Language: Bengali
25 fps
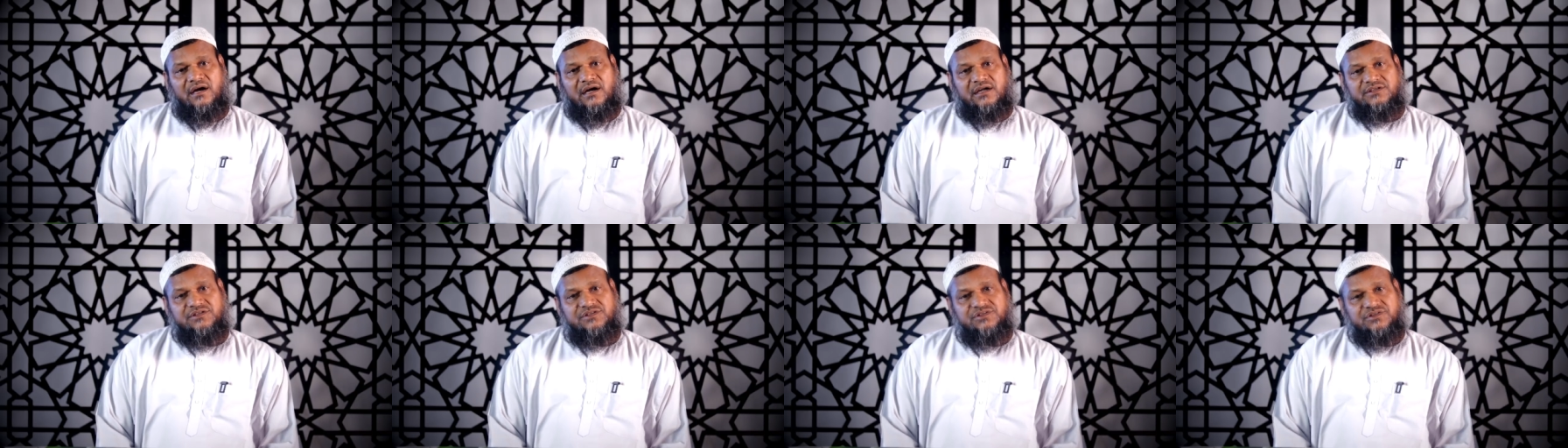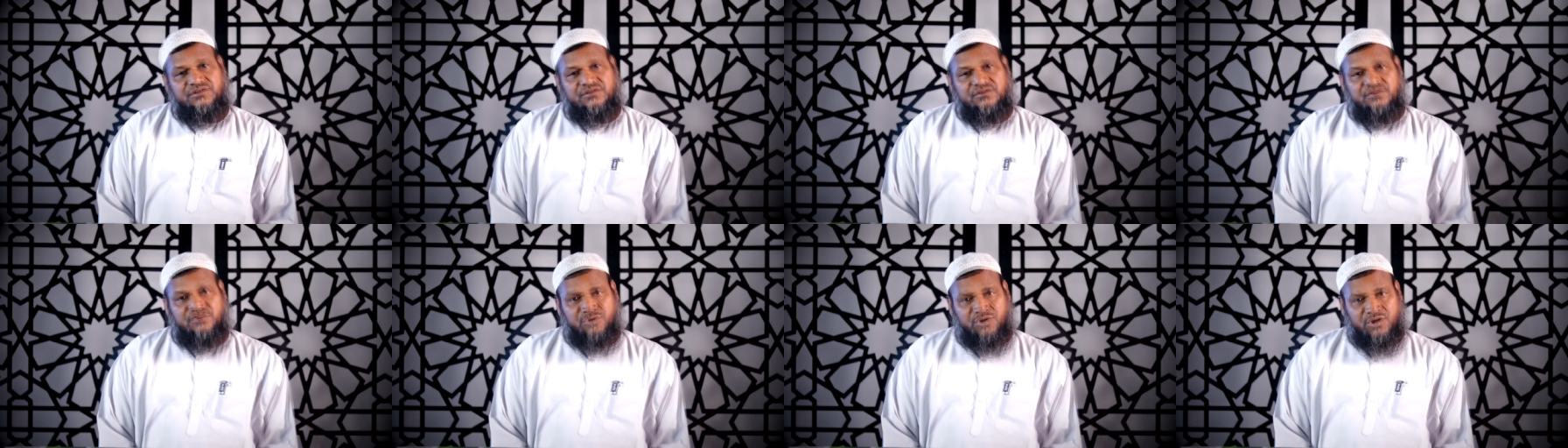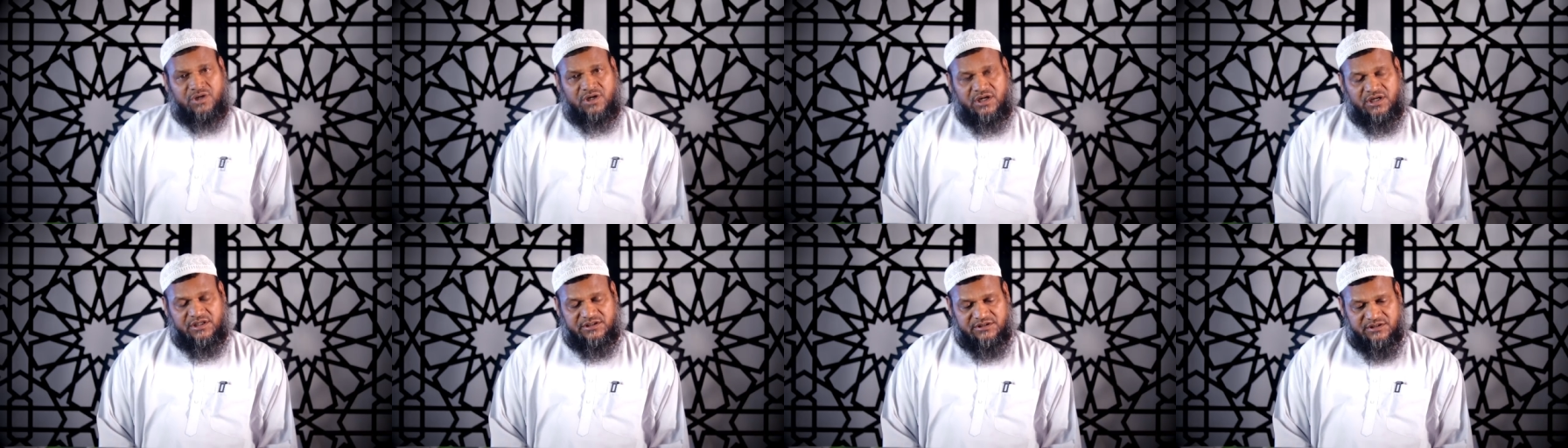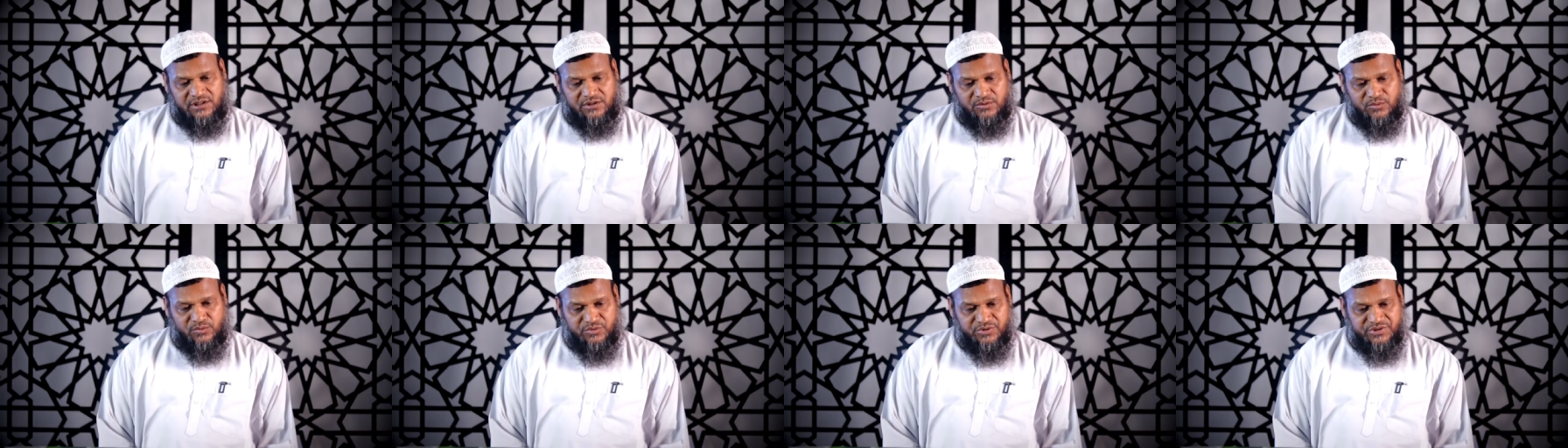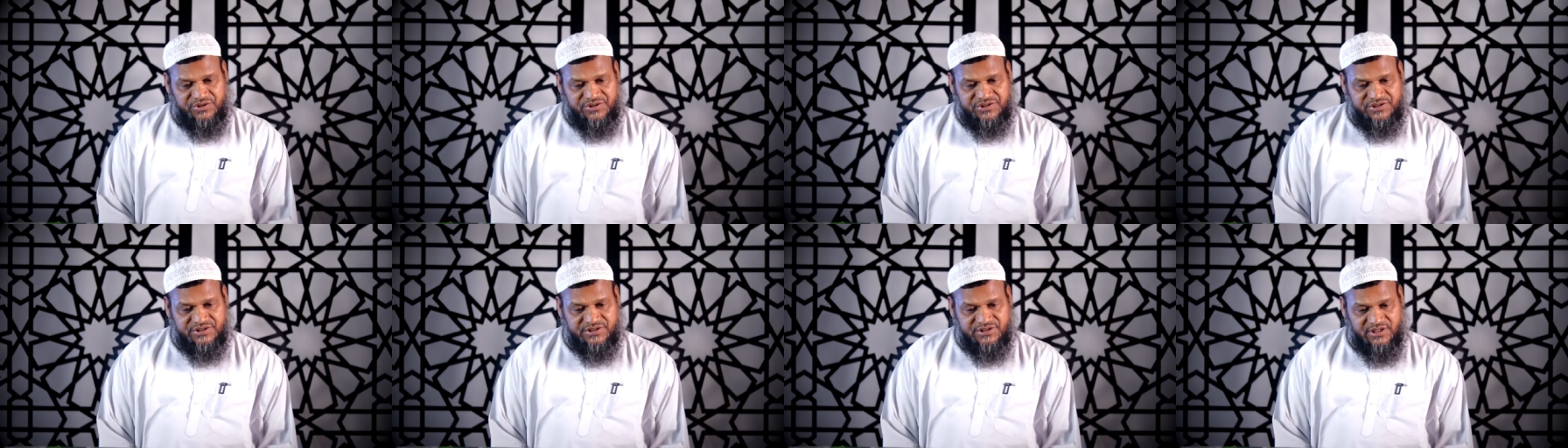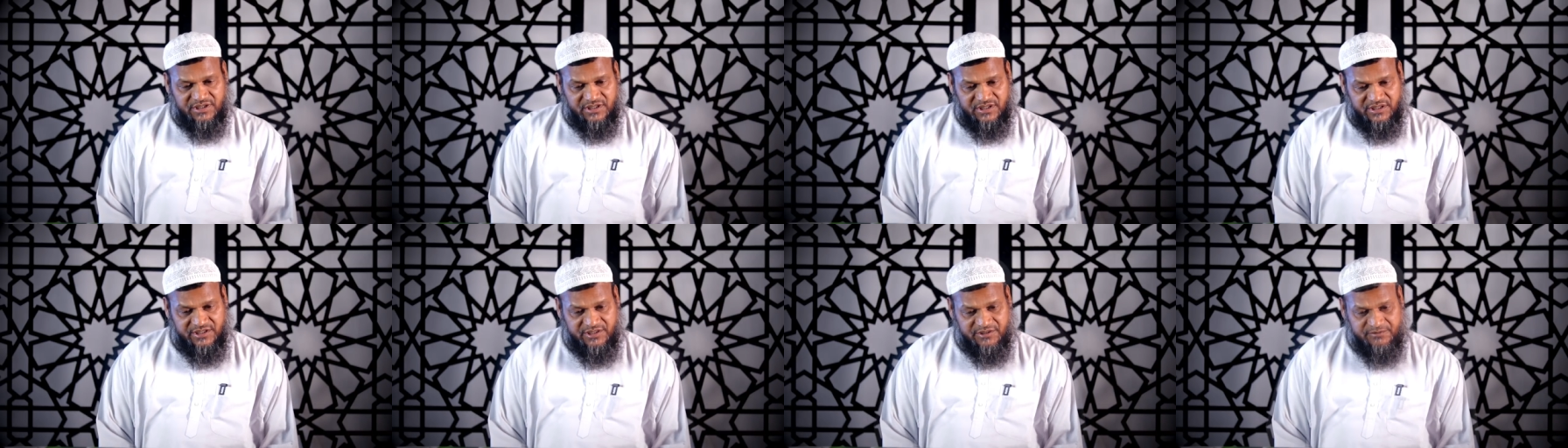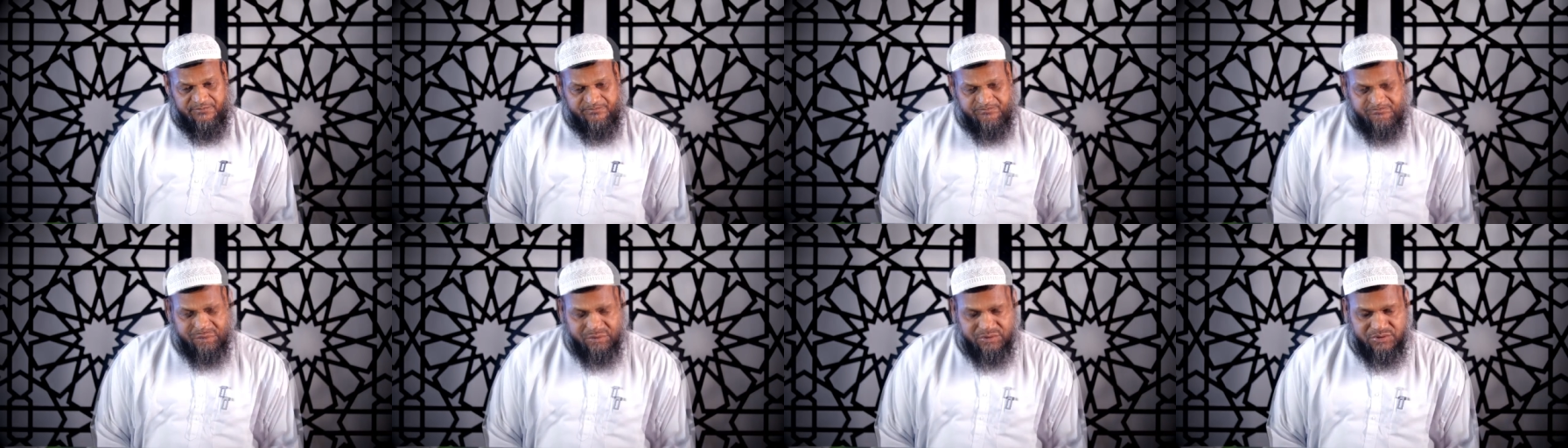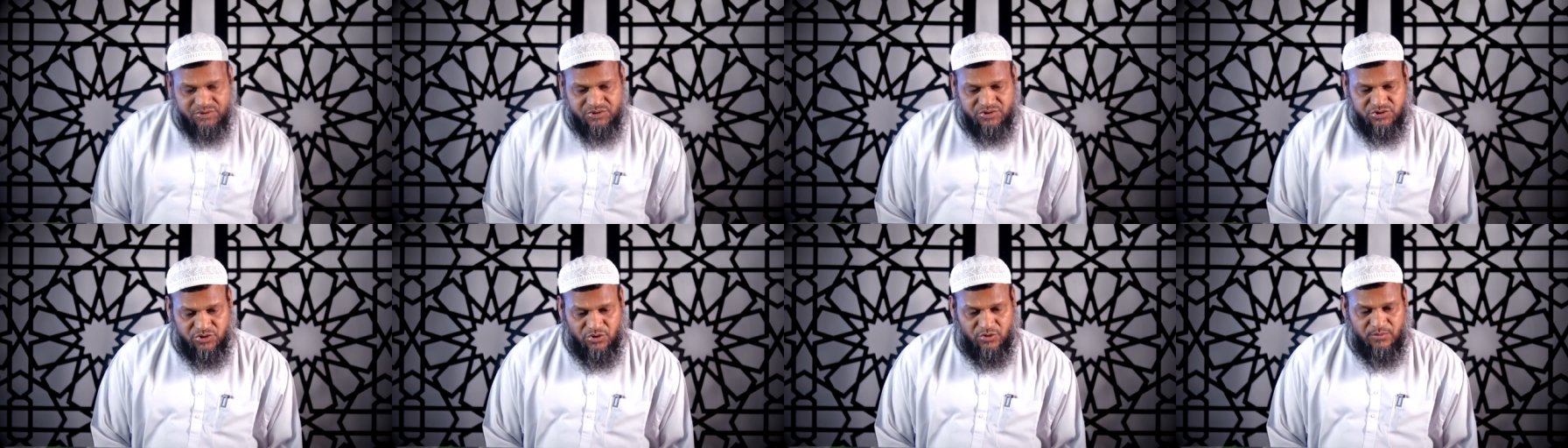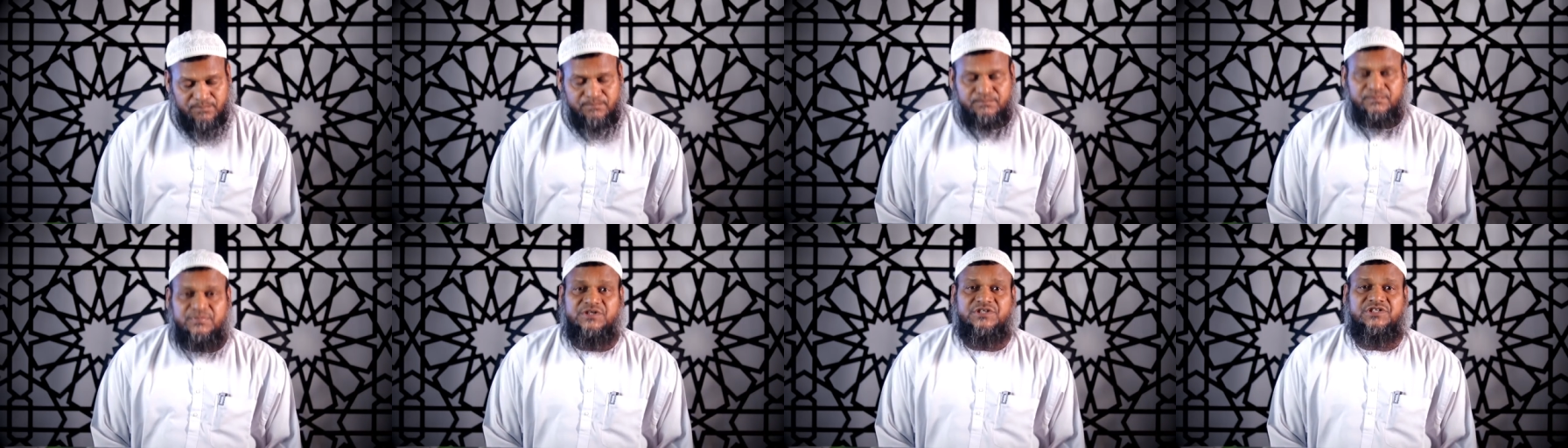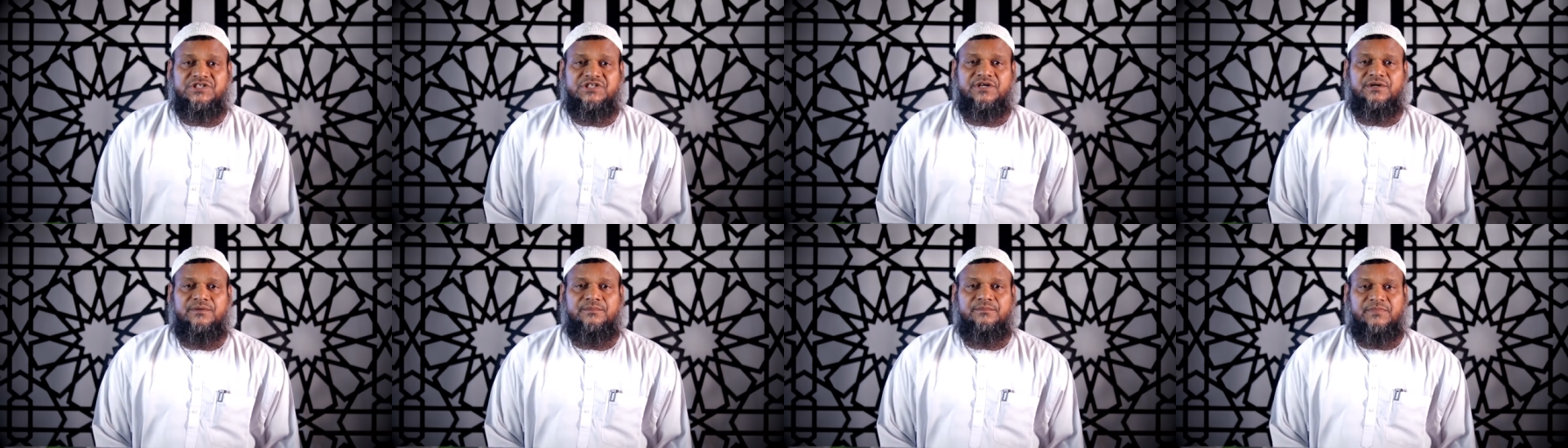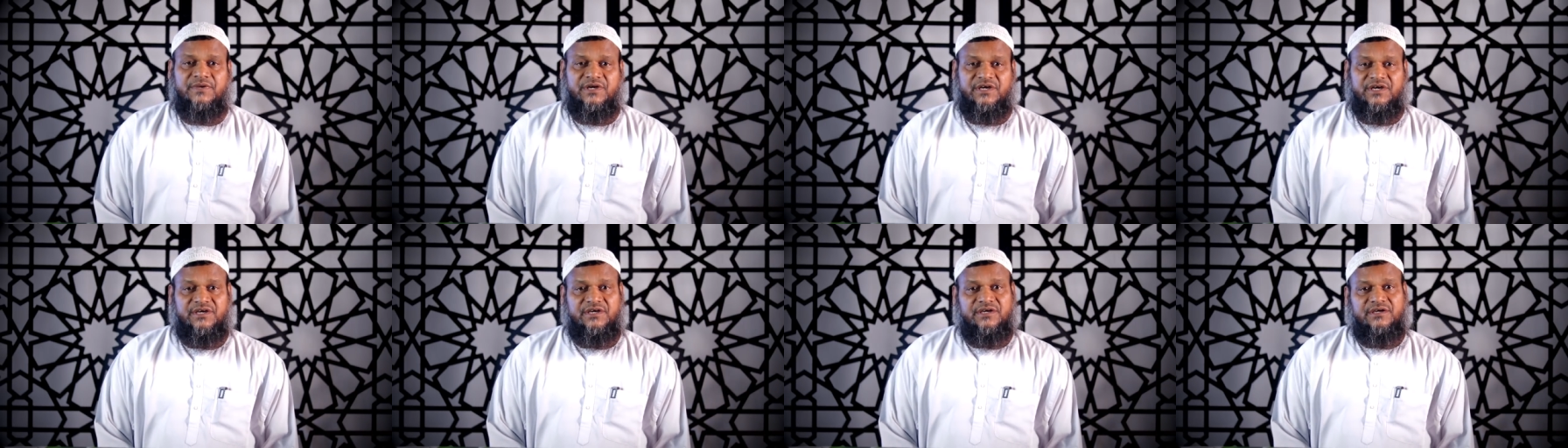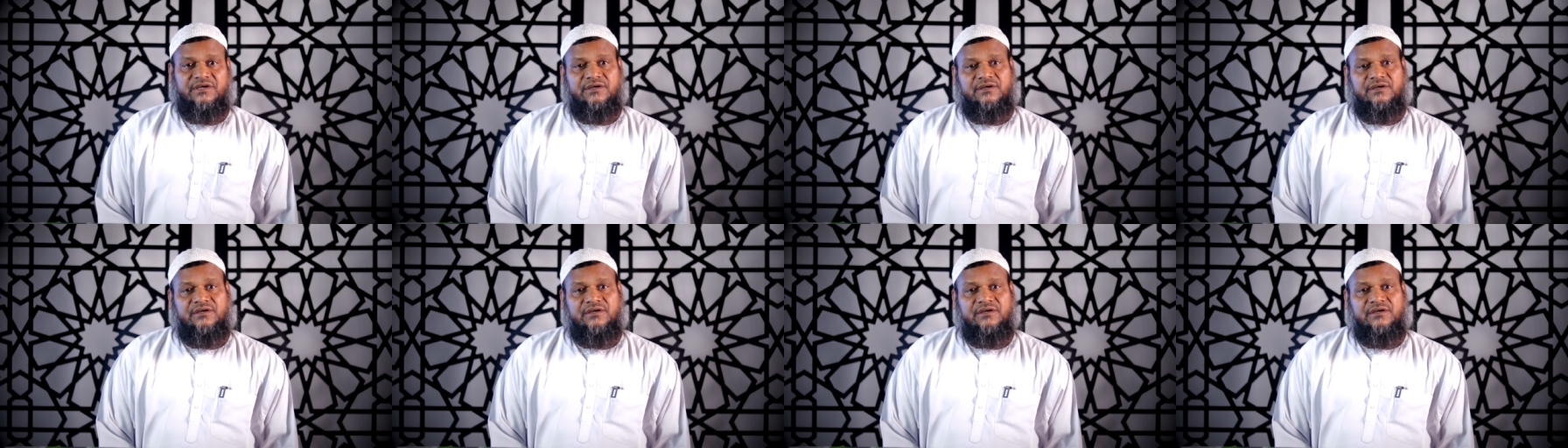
আজ দুই সালের চব্বিশে মে